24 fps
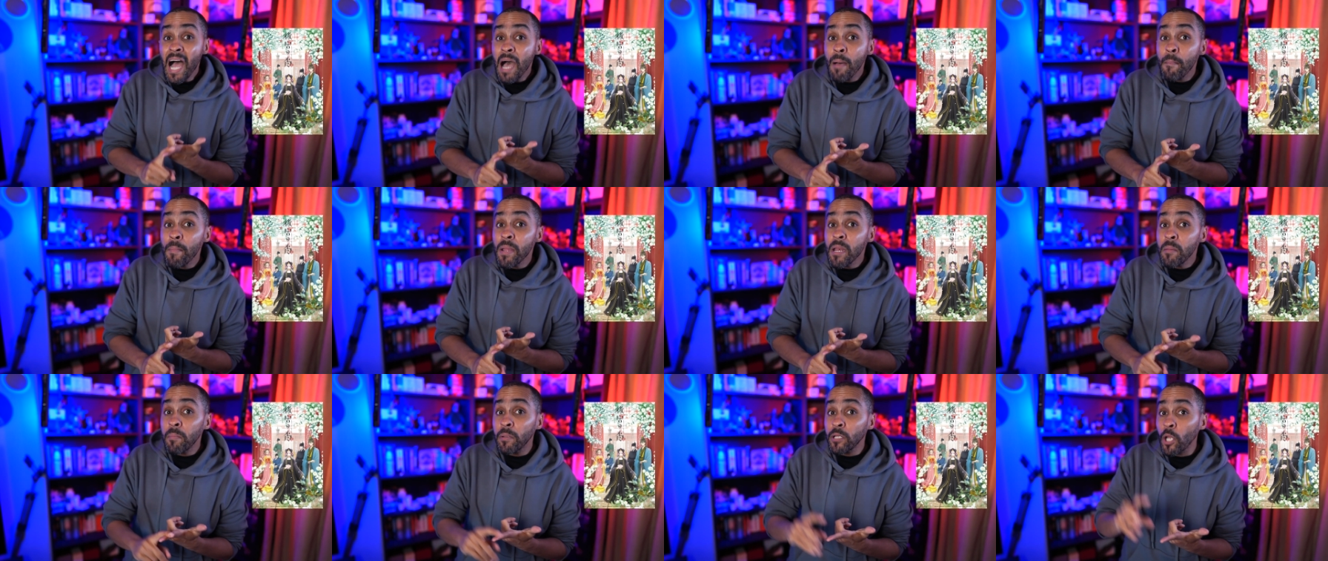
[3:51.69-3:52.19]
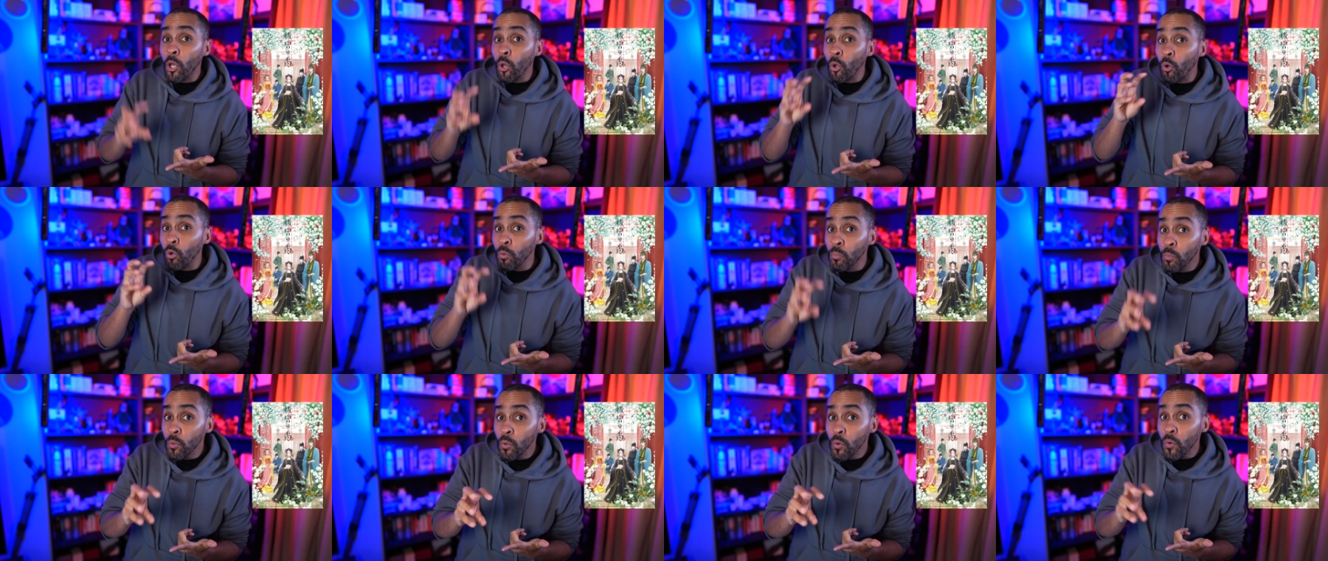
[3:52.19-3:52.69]
عامل من
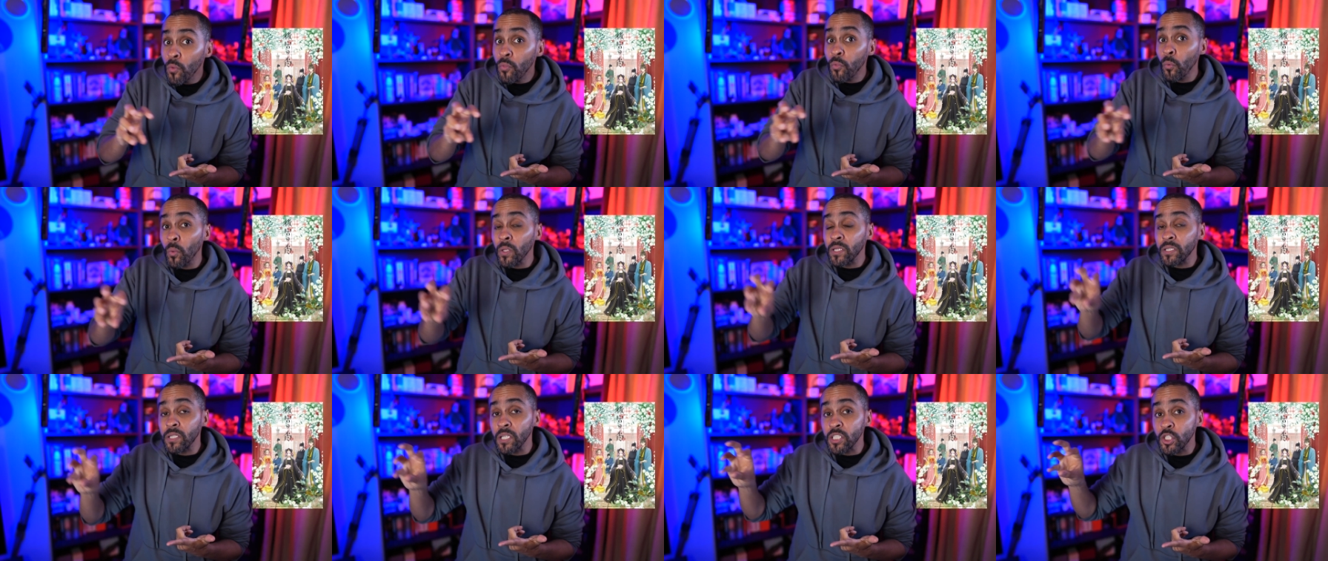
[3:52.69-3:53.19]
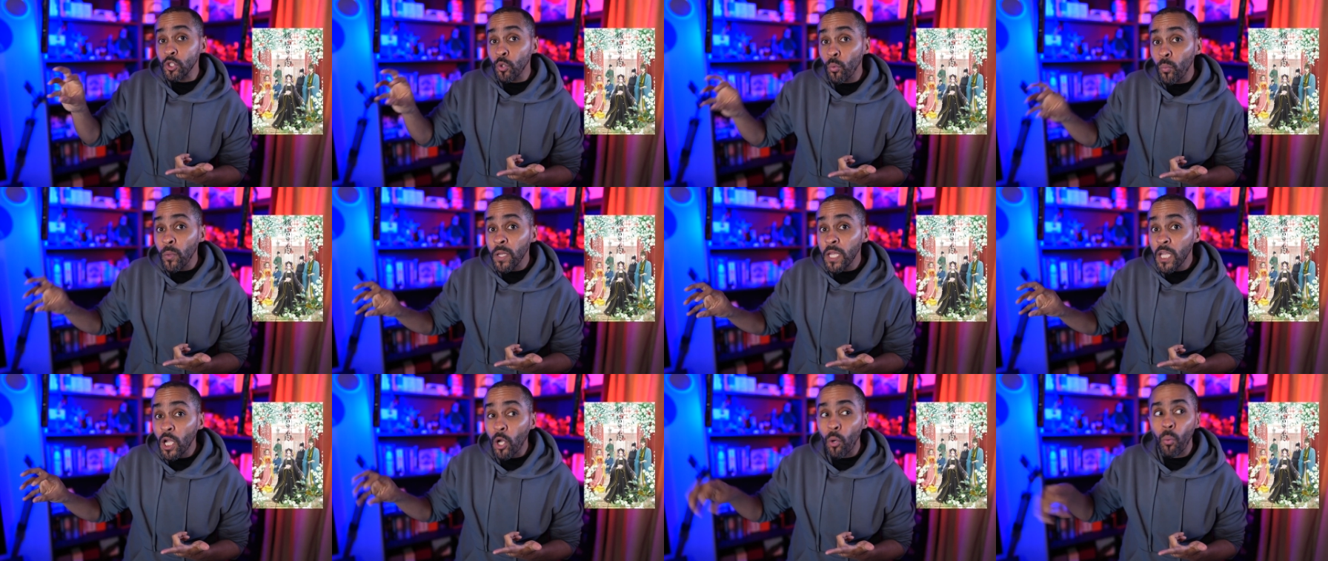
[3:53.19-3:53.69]
الغموض
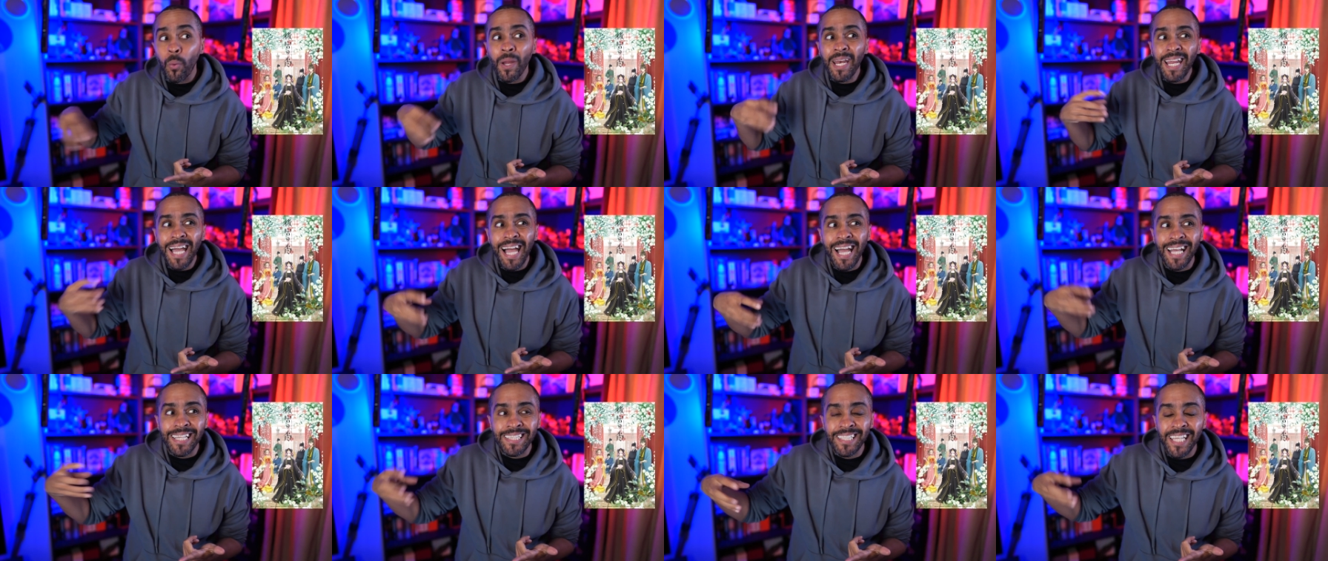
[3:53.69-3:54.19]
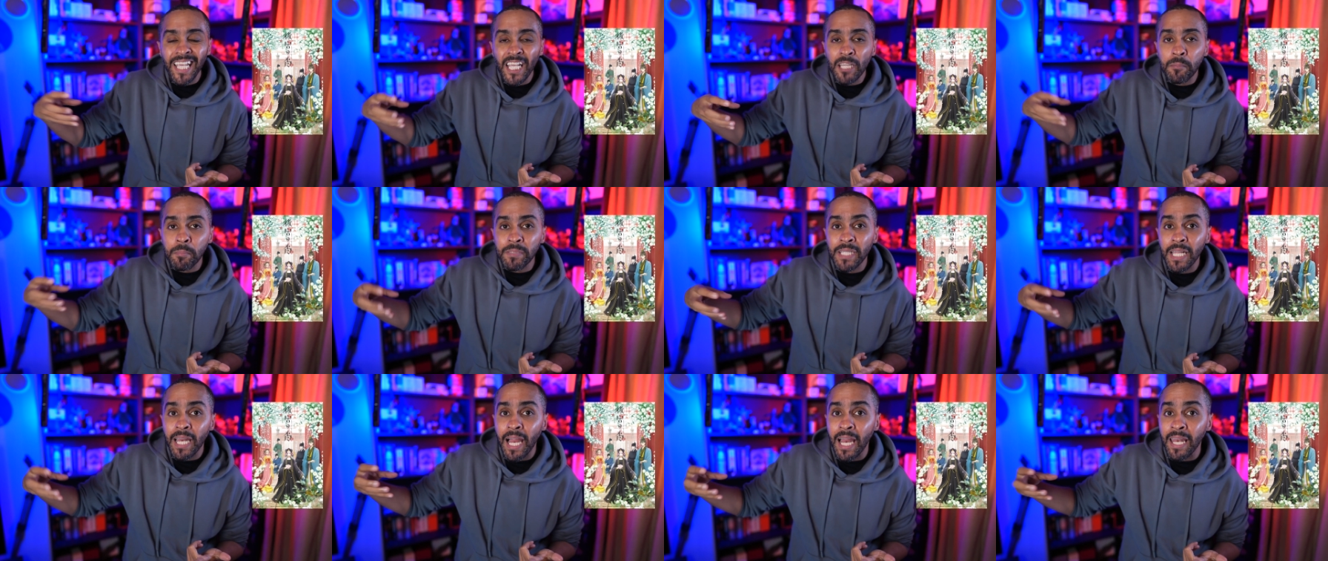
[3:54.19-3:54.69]
والتشويق والعديد
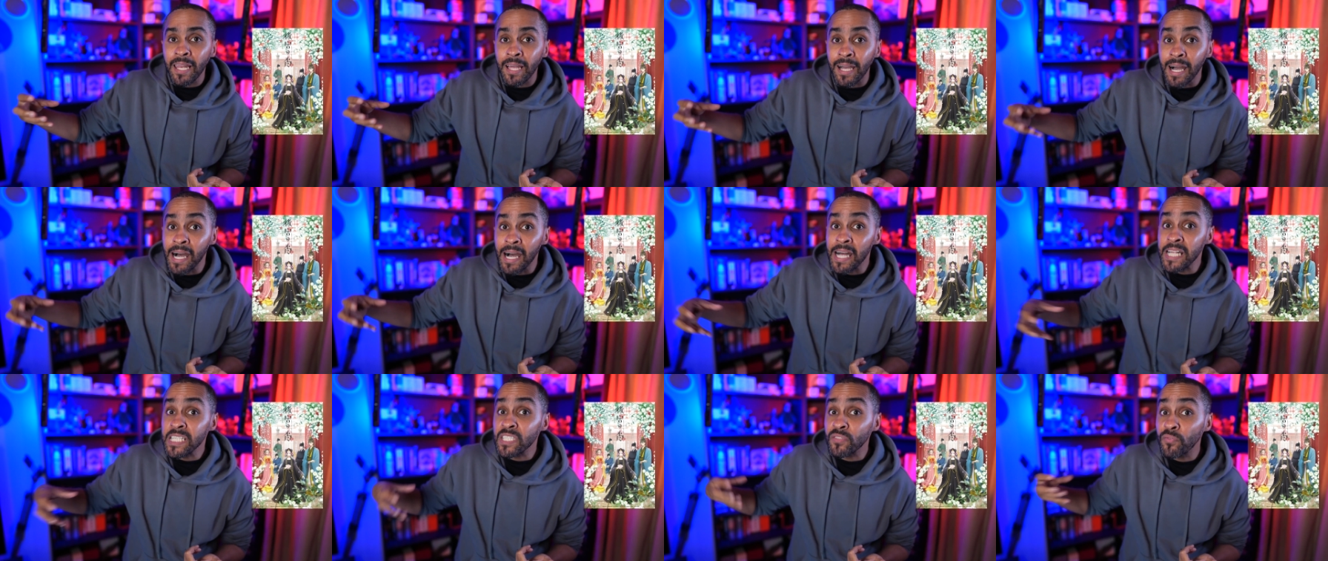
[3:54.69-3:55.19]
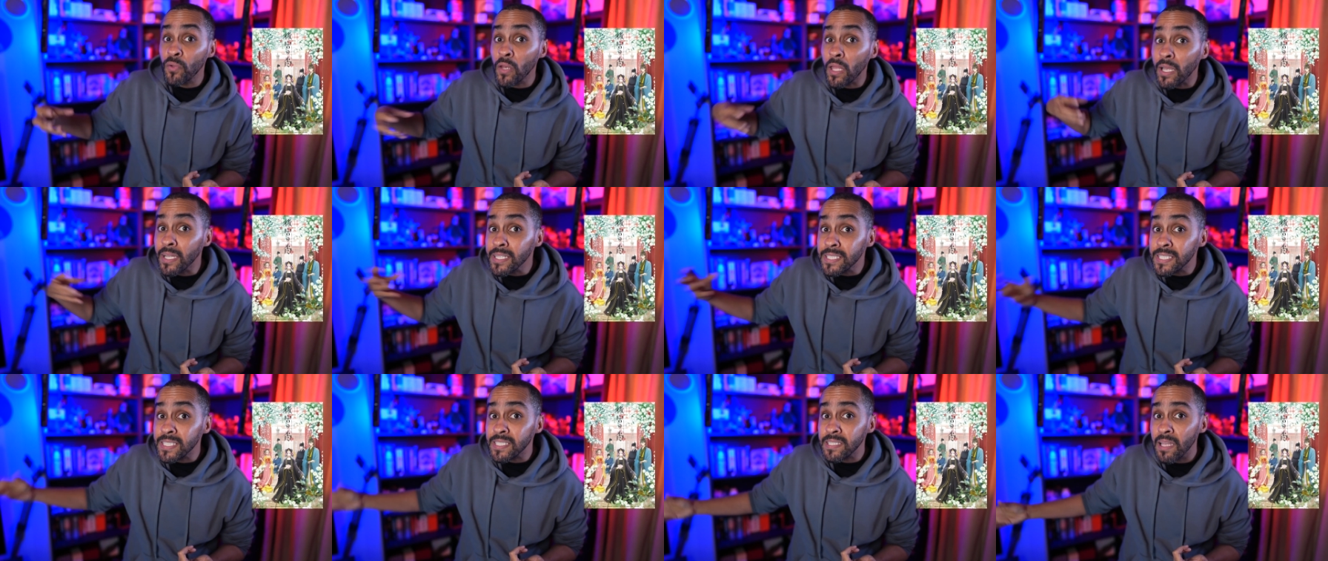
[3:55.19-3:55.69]
من الألغاز في
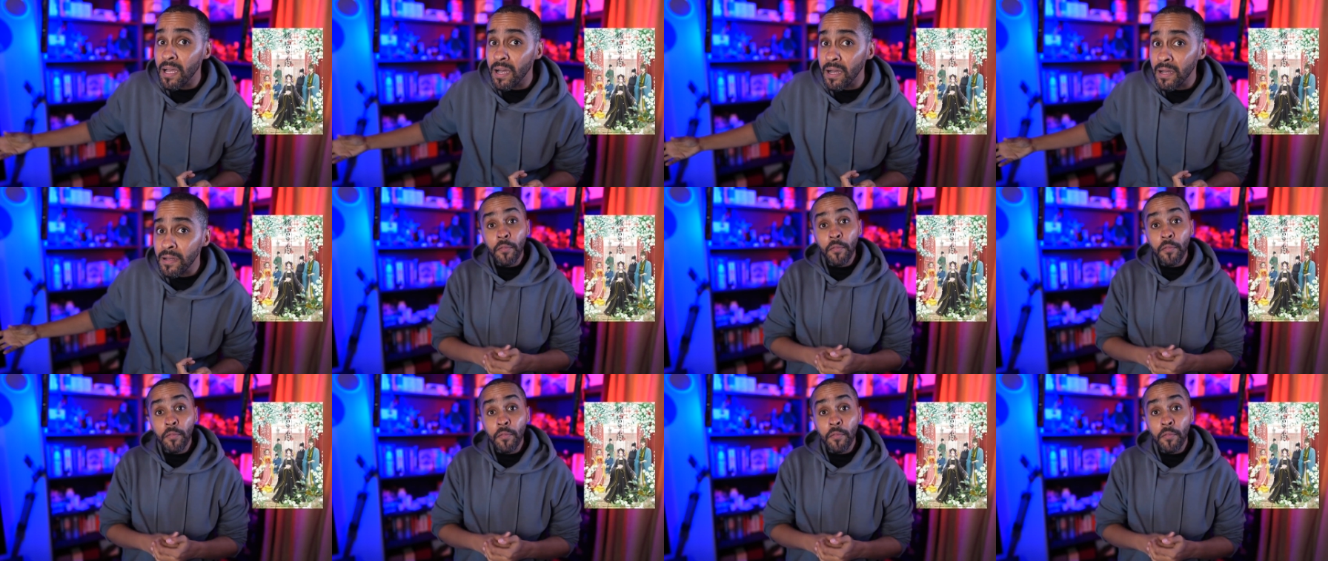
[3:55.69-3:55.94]
القصة